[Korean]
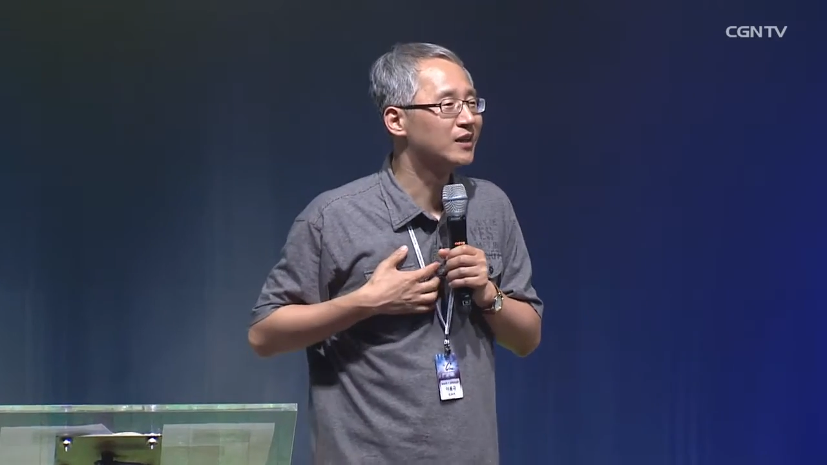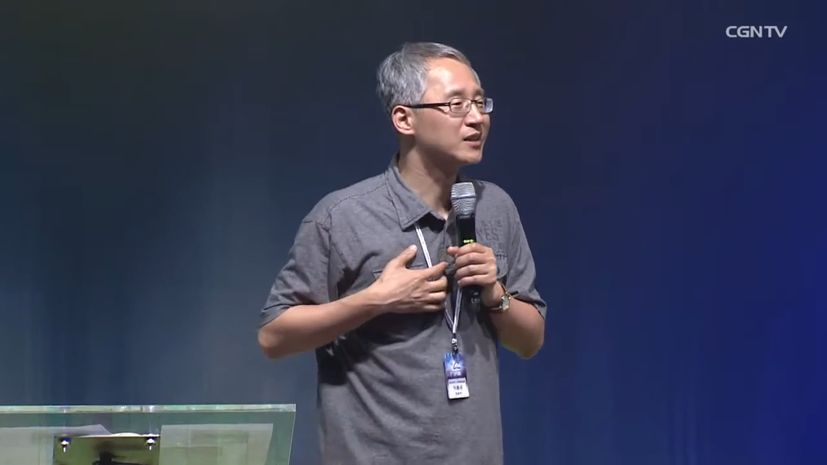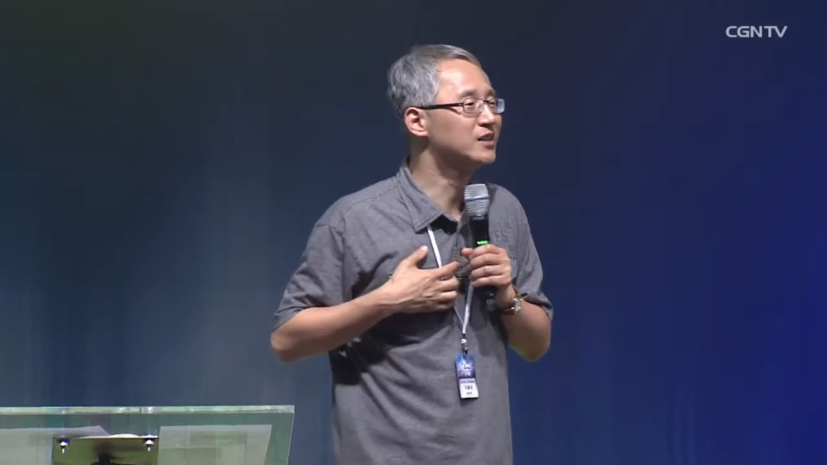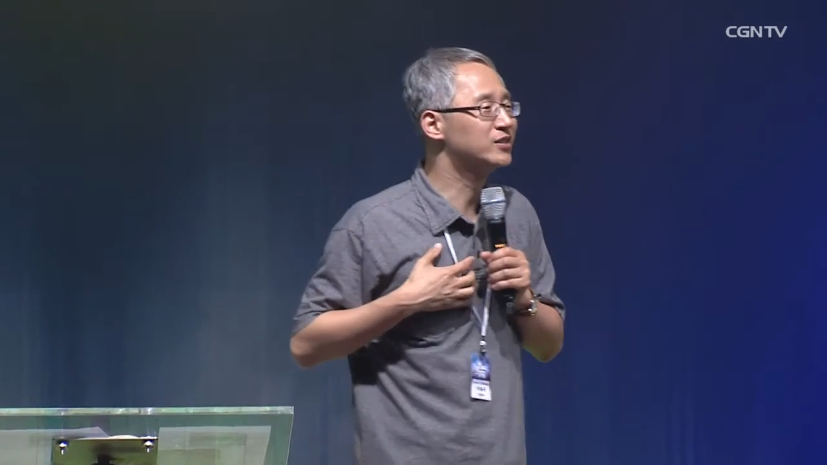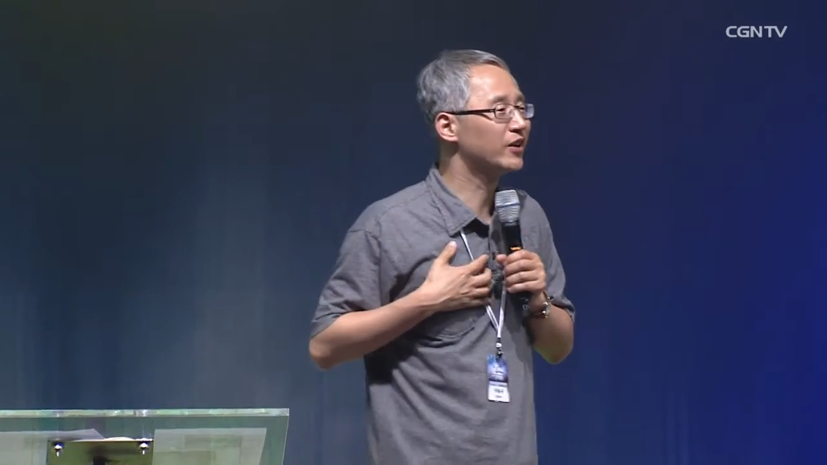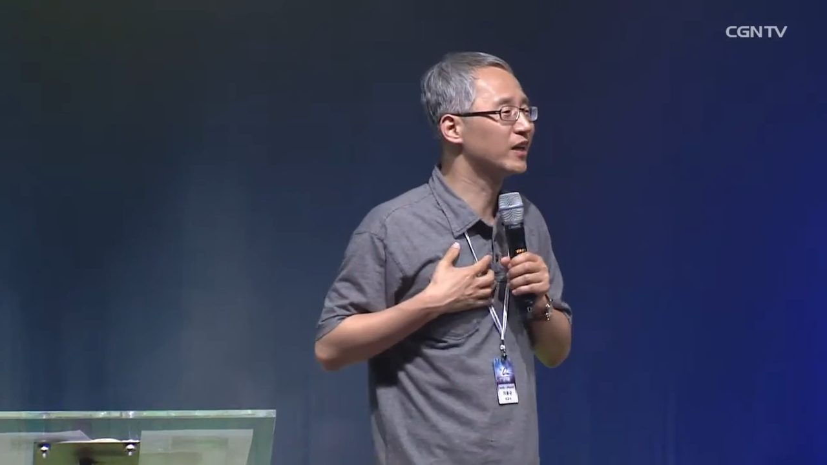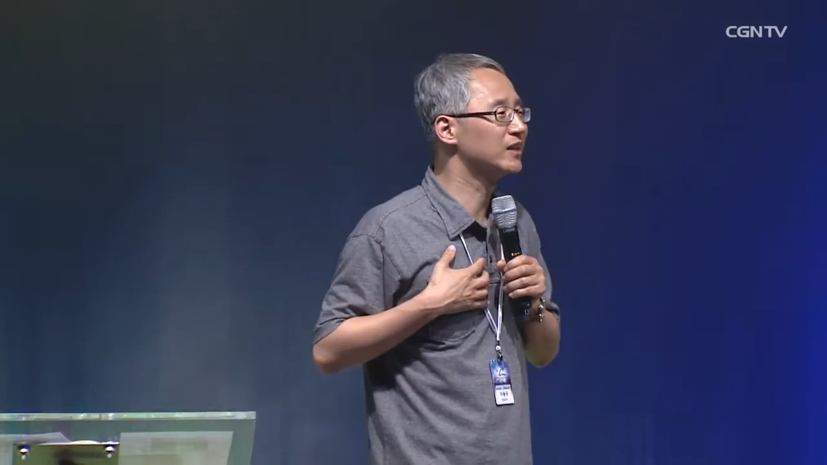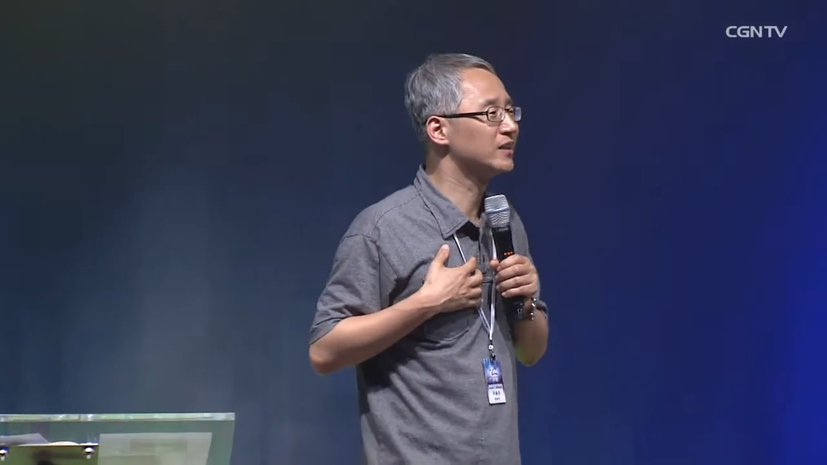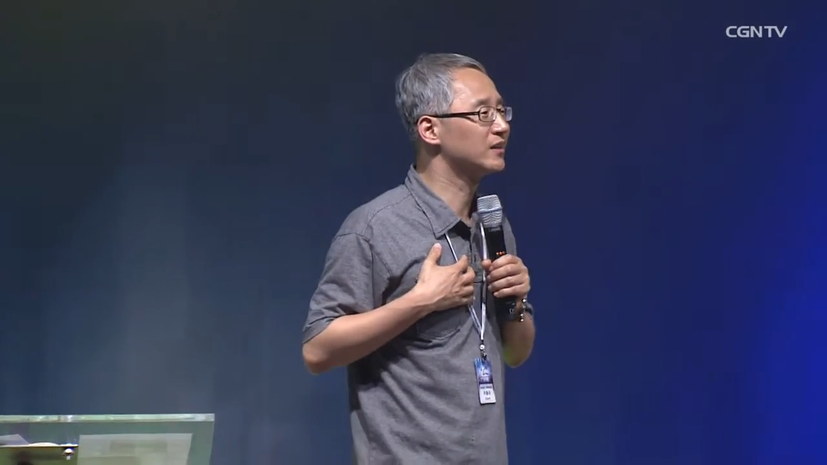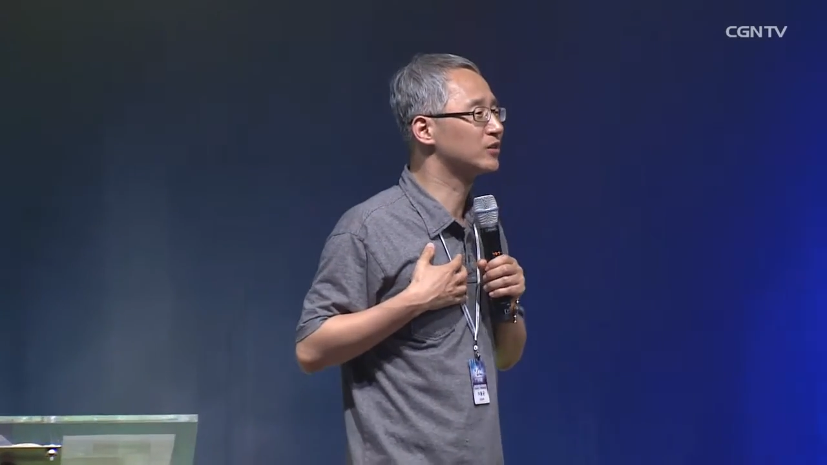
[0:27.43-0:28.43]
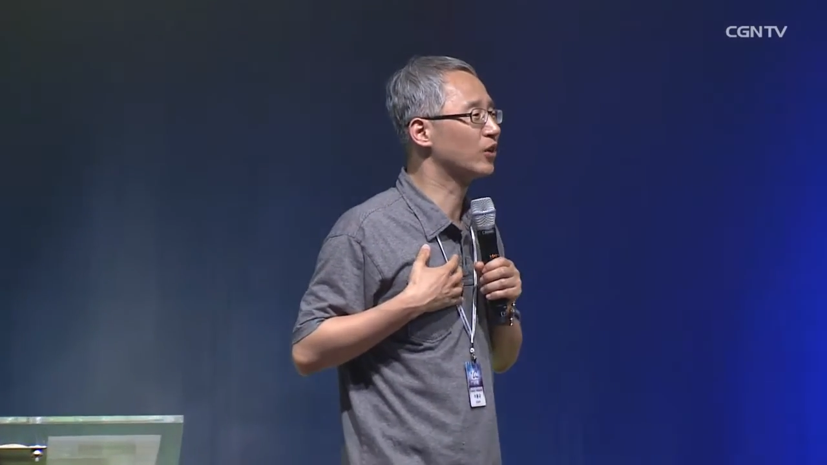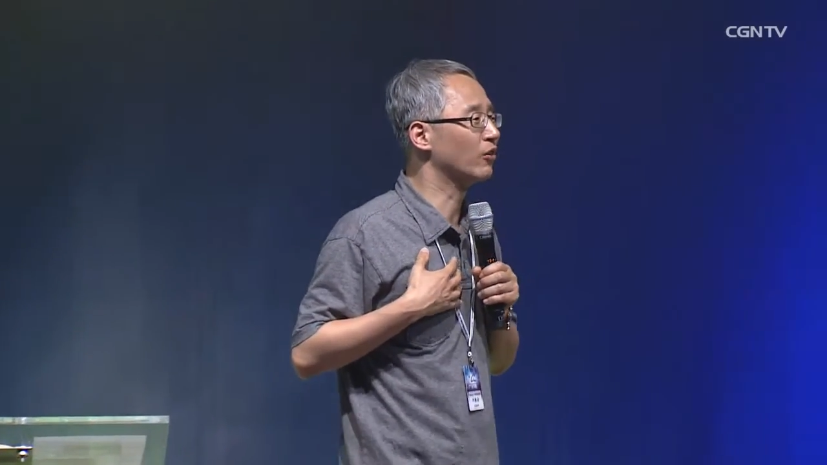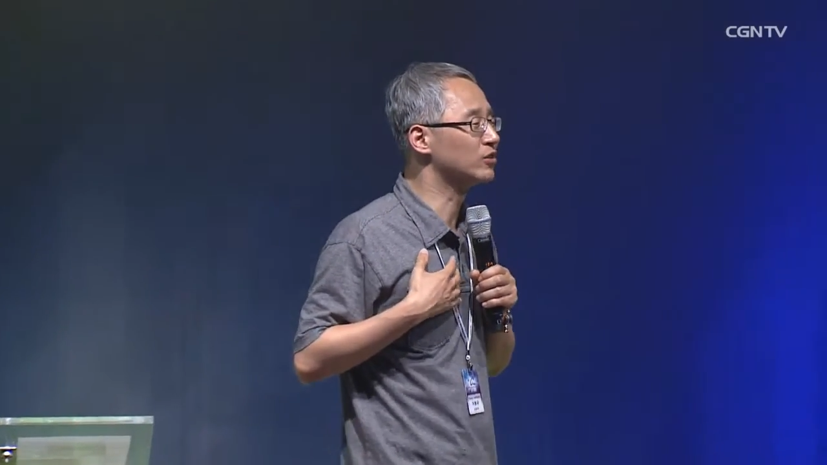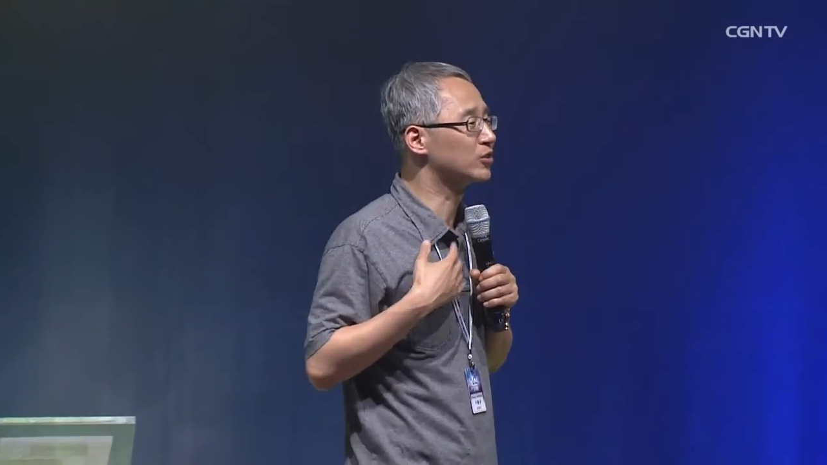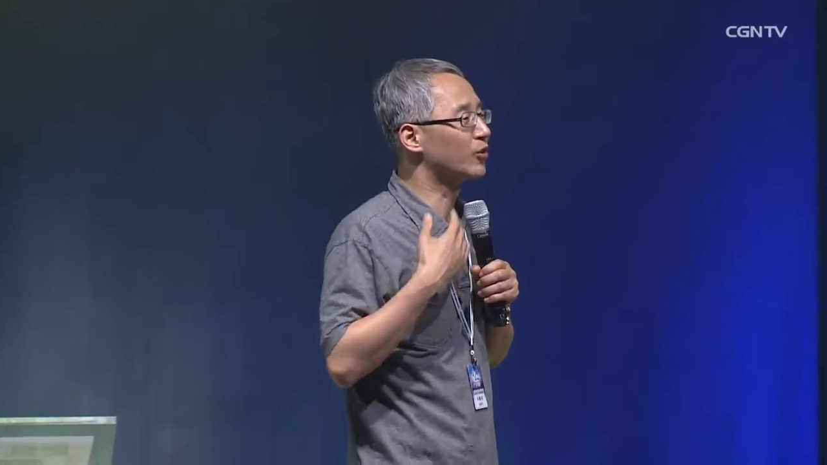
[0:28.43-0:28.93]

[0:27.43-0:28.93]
근처에 있는 어느